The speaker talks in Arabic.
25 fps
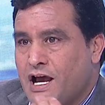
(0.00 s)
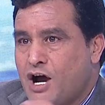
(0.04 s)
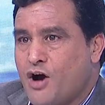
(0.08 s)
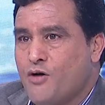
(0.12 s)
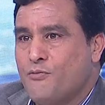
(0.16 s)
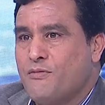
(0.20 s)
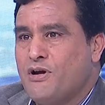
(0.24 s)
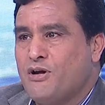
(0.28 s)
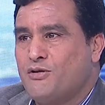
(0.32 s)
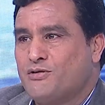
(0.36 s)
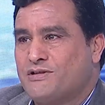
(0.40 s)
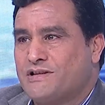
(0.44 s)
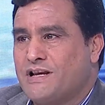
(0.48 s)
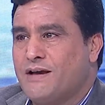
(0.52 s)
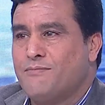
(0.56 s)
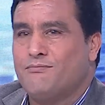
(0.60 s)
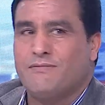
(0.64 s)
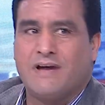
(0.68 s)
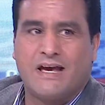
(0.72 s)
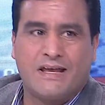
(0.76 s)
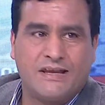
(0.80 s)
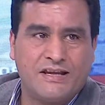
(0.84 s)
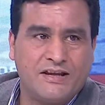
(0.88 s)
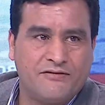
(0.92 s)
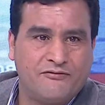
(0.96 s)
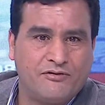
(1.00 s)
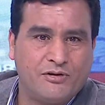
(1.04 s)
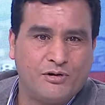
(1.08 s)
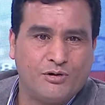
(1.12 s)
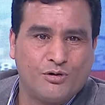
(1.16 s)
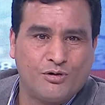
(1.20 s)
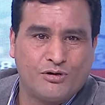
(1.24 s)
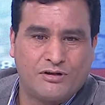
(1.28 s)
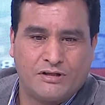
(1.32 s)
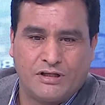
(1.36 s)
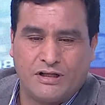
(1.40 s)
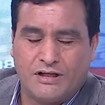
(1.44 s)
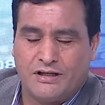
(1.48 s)
او ما يسمى هذه في
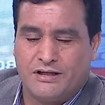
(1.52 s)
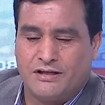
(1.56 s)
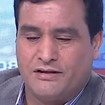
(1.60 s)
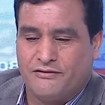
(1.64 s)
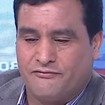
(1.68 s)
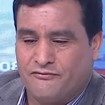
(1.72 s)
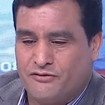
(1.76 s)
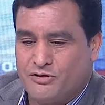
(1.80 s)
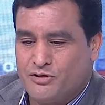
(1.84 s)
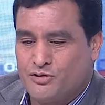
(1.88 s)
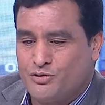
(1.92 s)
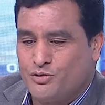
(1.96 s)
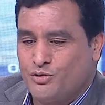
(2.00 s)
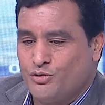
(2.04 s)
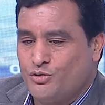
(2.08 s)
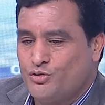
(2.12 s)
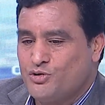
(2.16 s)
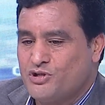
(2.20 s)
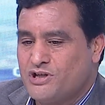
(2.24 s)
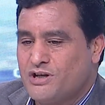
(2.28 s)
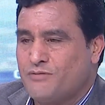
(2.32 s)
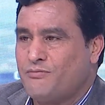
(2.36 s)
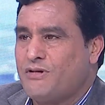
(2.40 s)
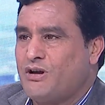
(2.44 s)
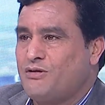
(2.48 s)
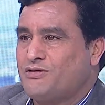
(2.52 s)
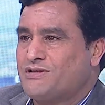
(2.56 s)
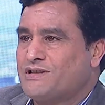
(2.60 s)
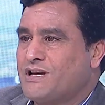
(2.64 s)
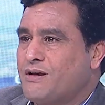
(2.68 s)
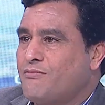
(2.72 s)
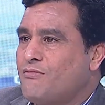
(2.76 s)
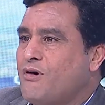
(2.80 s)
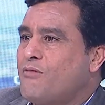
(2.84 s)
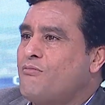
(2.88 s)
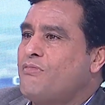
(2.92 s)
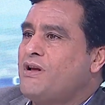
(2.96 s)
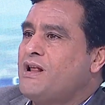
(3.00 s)
لغه الفيزيولوجيا ما
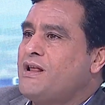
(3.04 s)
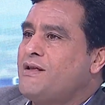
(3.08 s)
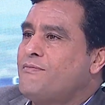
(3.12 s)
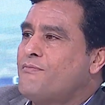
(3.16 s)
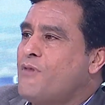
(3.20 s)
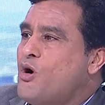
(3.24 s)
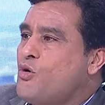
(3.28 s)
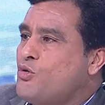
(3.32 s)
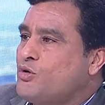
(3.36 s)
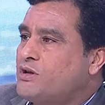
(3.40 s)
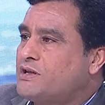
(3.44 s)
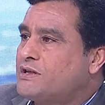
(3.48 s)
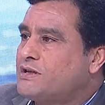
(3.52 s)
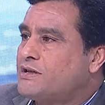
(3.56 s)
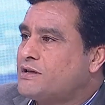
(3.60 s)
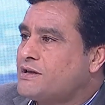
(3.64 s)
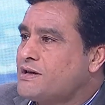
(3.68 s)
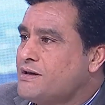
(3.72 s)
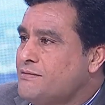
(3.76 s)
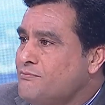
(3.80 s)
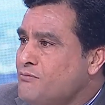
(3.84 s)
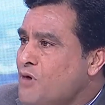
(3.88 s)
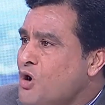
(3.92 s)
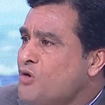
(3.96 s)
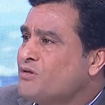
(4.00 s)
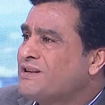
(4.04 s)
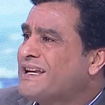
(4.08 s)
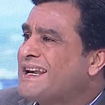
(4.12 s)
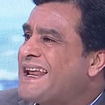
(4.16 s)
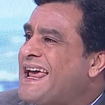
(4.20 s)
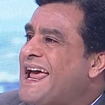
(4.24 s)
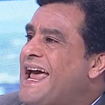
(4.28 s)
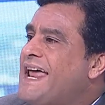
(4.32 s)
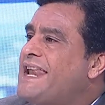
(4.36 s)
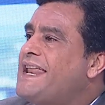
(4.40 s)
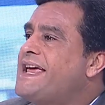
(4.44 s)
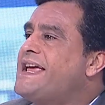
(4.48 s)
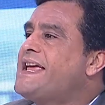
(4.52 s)
يسمى بالموت موت
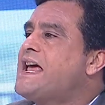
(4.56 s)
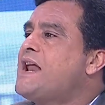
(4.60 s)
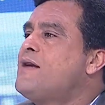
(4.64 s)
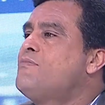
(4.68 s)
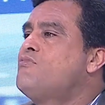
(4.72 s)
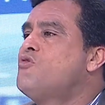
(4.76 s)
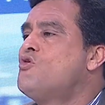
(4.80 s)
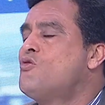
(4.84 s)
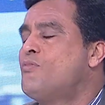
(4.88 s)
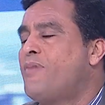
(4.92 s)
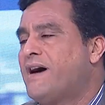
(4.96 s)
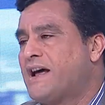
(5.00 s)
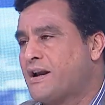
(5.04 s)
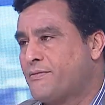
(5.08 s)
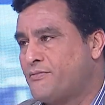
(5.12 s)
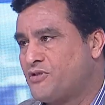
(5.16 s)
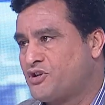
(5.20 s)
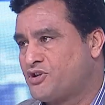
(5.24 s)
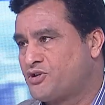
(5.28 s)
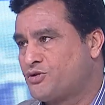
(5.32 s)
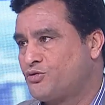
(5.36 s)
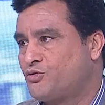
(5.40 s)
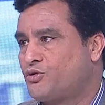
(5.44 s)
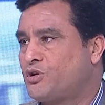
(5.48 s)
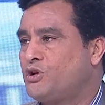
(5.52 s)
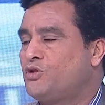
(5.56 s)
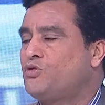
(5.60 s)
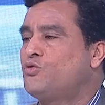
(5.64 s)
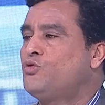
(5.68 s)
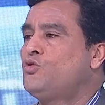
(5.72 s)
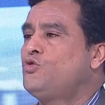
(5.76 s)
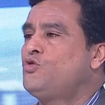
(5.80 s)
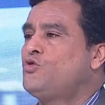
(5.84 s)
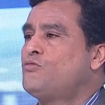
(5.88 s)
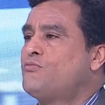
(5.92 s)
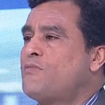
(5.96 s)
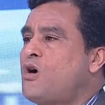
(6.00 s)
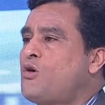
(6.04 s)
الخلايا المبرمج وكي
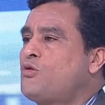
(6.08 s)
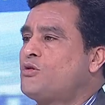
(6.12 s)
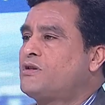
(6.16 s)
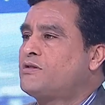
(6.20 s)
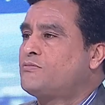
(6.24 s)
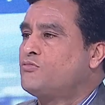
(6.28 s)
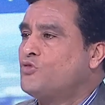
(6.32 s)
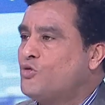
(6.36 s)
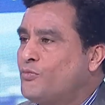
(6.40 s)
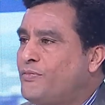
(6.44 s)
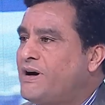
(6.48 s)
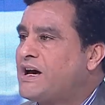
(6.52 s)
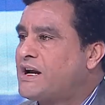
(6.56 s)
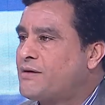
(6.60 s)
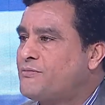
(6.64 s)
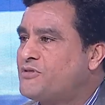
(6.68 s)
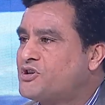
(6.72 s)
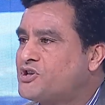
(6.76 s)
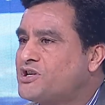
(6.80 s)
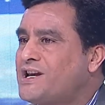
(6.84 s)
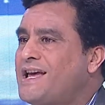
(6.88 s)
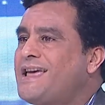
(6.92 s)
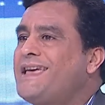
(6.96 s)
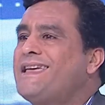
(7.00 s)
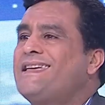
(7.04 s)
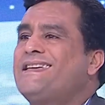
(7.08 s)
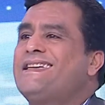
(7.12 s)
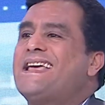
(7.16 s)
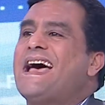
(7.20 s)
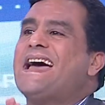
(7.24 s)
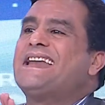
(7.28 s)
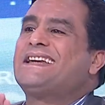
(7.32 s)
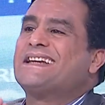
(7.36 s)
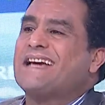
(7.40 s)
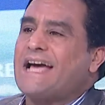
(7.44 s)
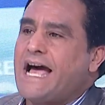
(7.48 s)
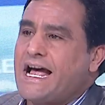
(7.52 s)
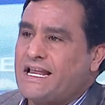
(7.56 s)
نقولوا موت مبرمج
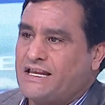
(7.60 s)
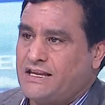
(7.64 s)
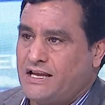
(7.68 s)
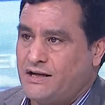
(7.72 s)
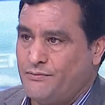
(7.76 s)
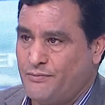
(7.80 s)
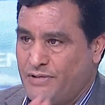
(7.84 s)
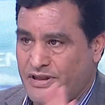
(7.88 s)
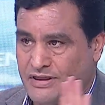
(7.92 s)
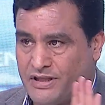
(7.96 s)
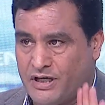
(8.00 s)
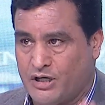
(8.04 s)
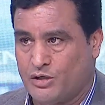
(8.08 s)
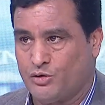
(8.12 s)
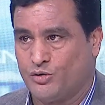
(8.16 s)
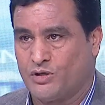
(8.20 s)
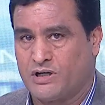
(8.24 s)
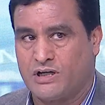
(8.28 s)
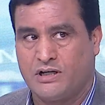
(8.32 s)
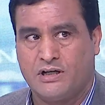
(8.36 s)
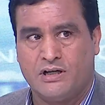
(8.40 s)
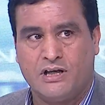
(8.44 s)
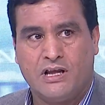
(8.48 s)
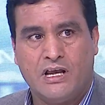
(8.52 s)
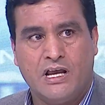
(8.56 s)
يعني قتل بالضروره